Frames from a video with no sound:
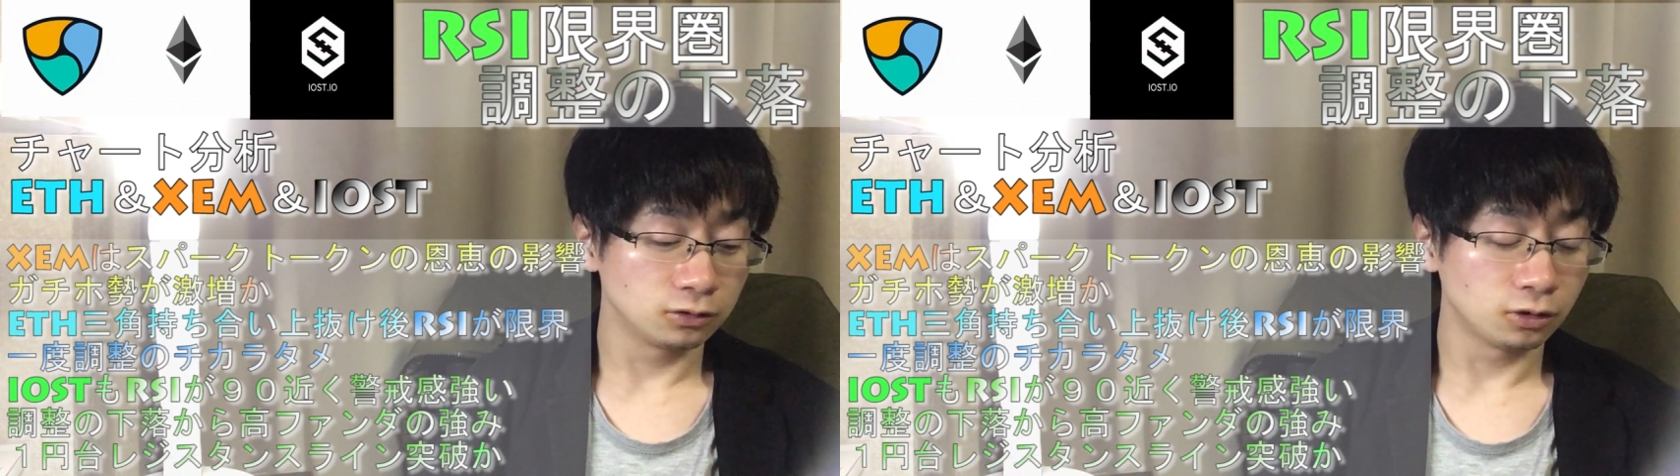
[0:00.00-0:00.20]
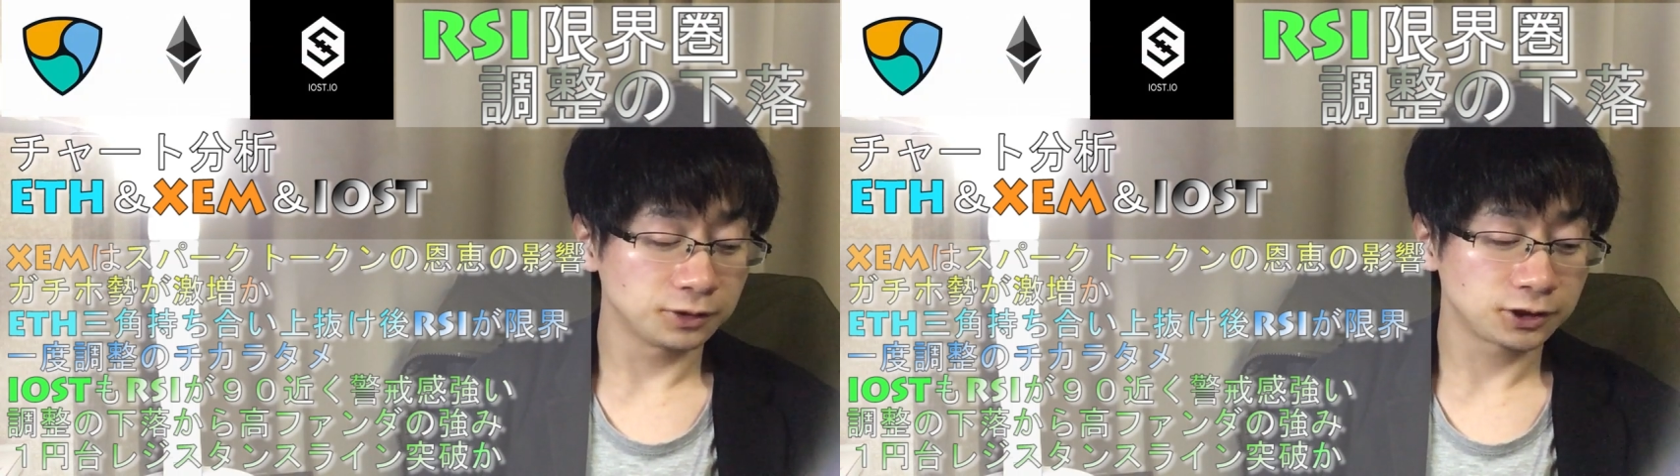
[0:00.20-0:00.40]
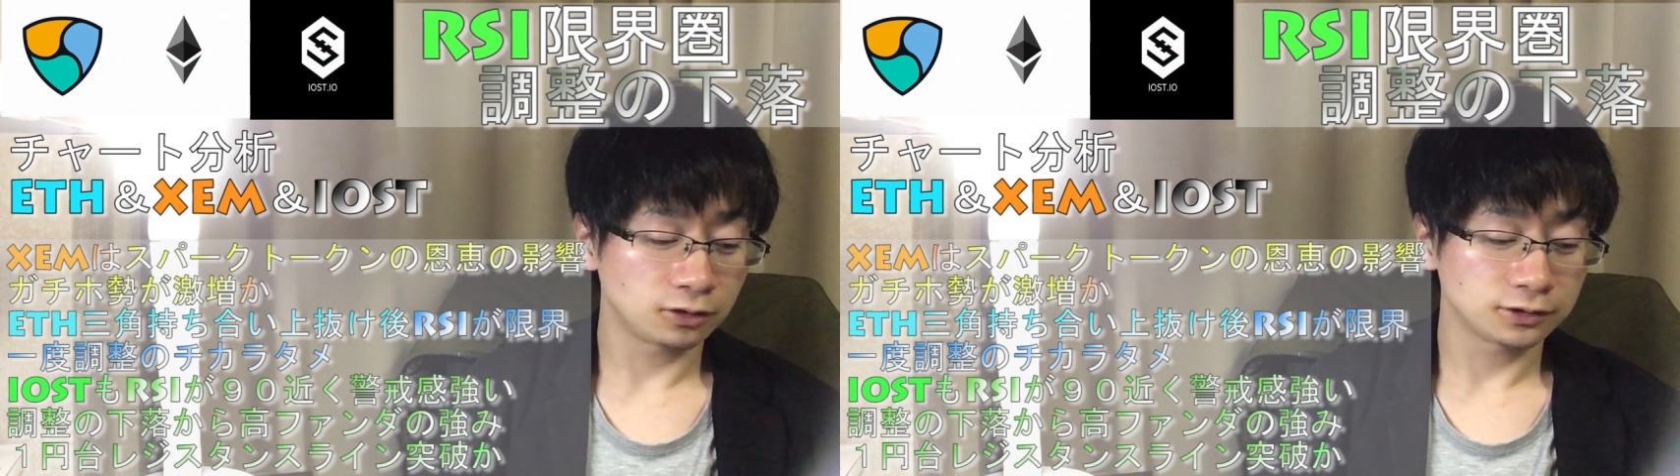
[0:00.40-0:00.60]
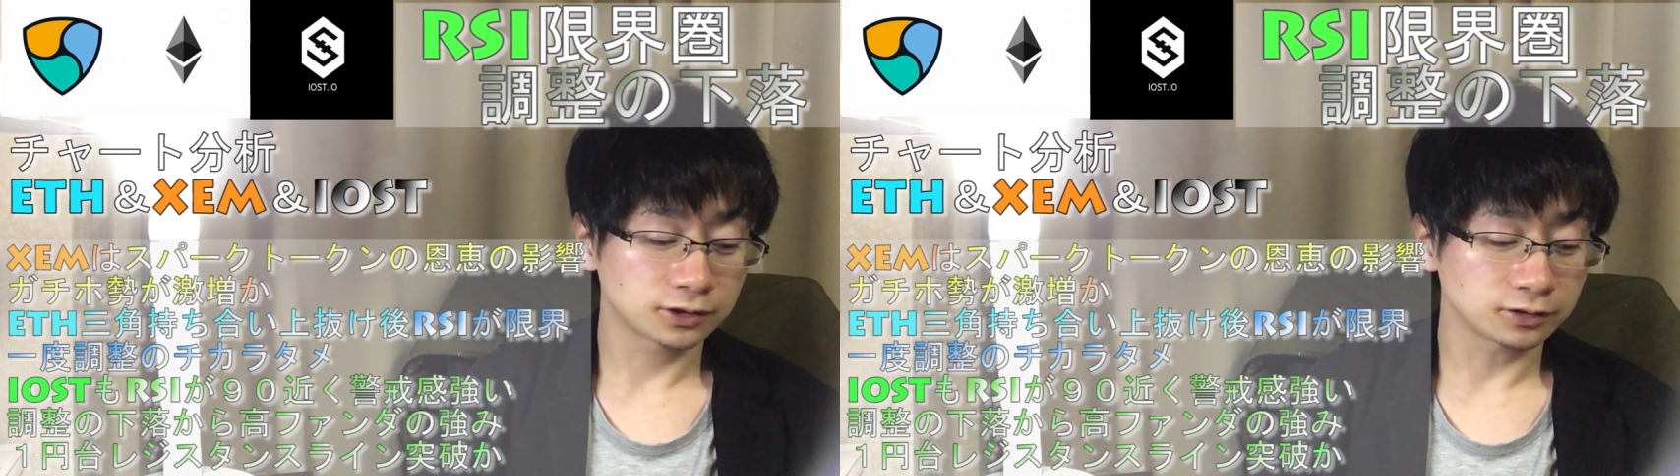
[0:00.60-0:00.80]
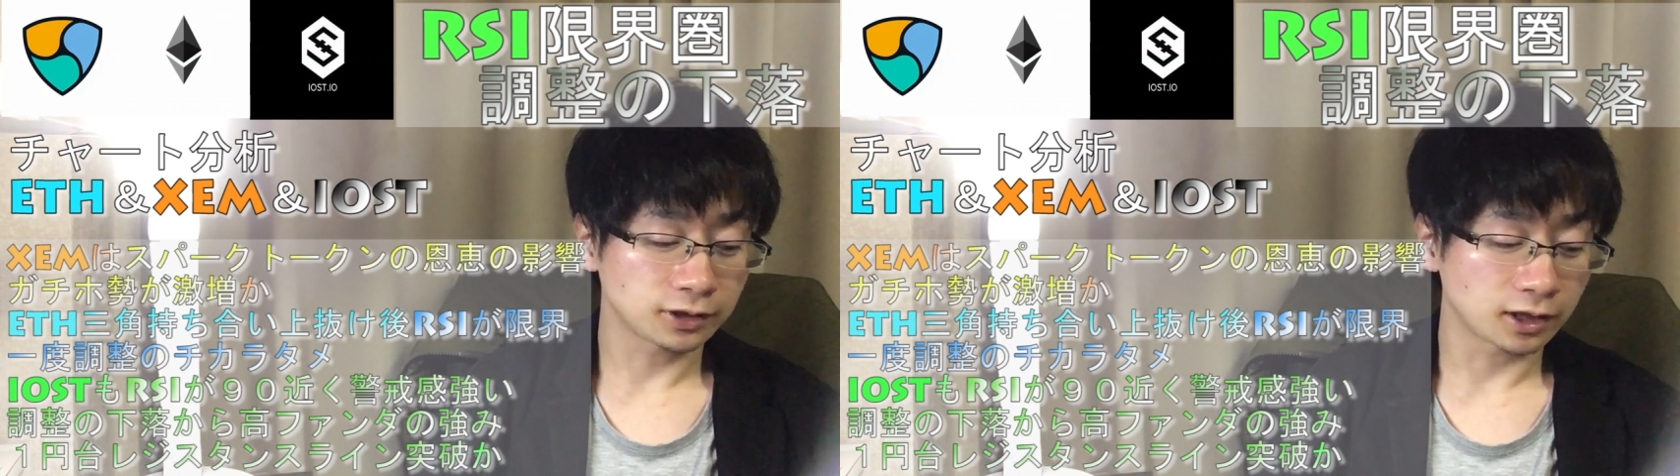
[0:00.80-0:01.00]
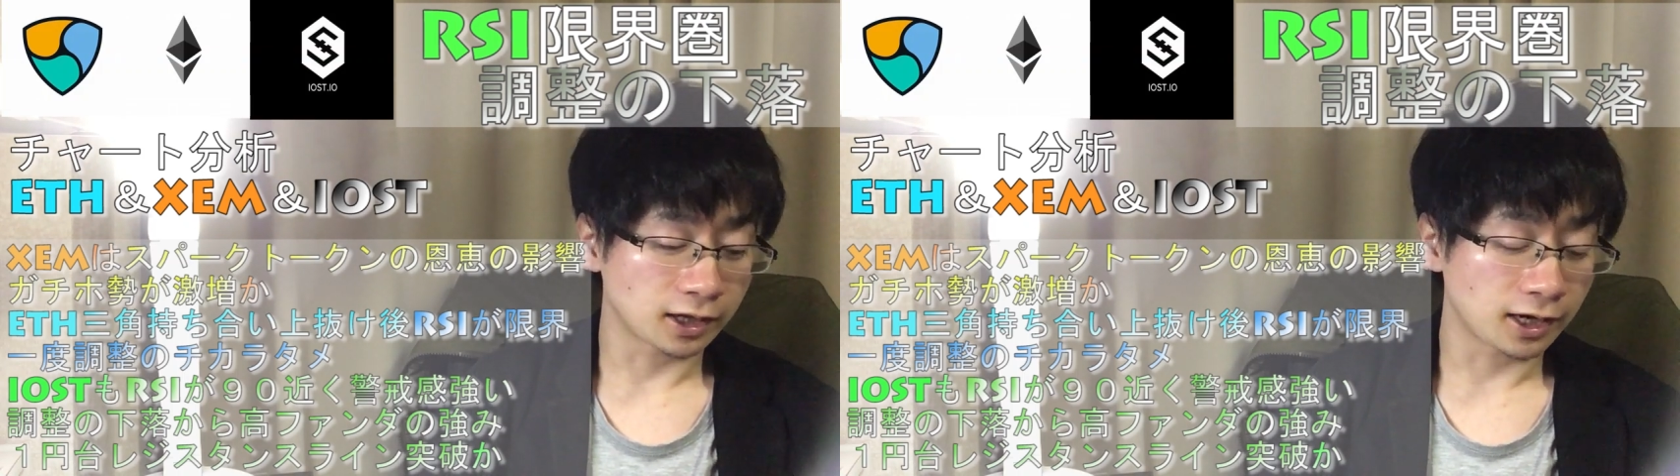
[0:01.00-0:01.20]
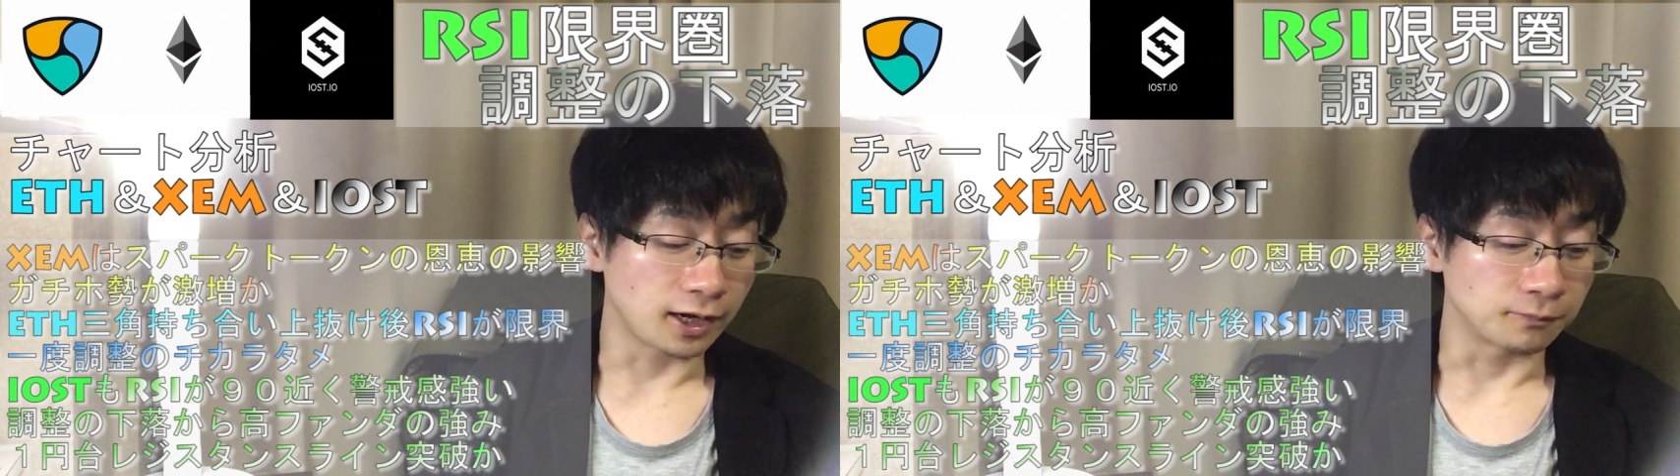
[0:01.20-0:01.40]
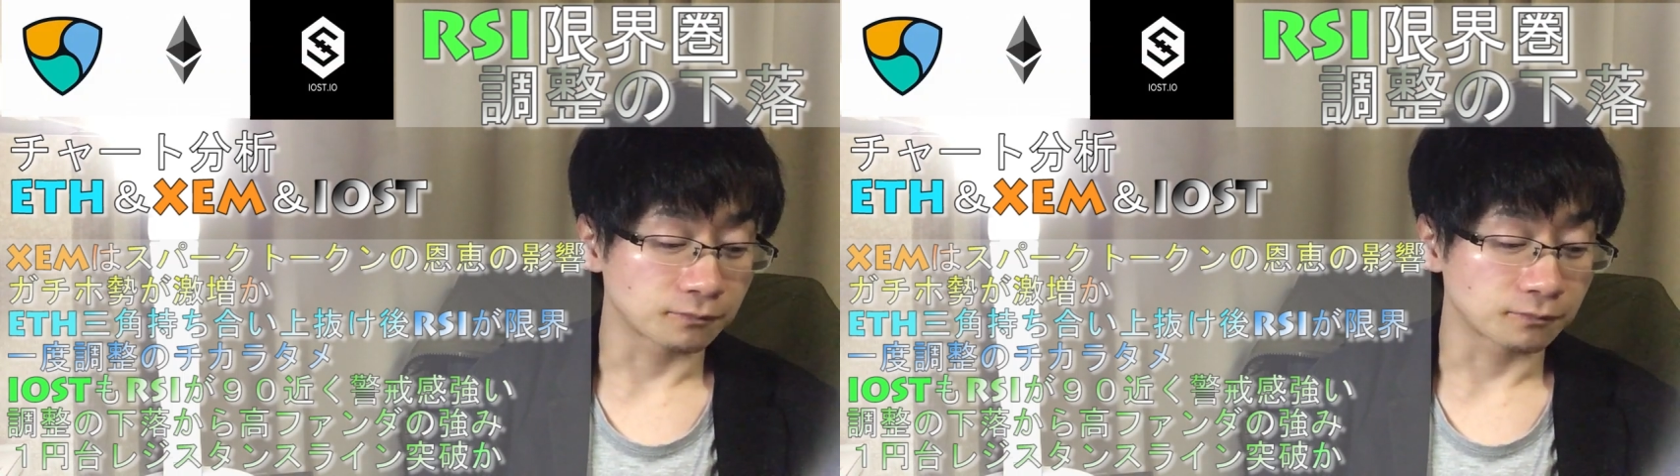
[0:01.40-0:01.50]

伸びしろを作ってから、